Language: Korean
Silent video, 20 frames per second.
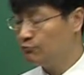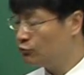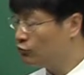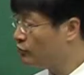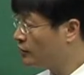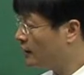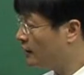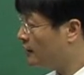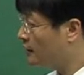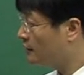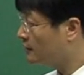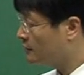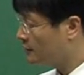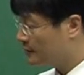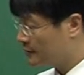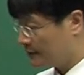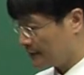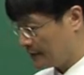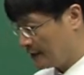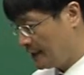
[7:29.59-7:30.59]
물가라는
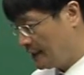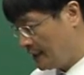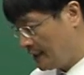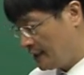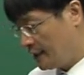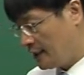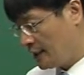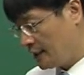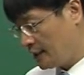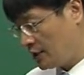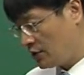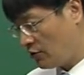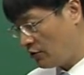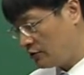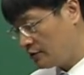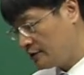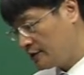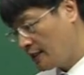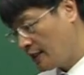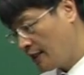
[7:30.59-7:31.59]
것은
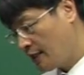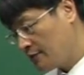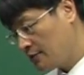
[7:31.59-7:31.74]
경제가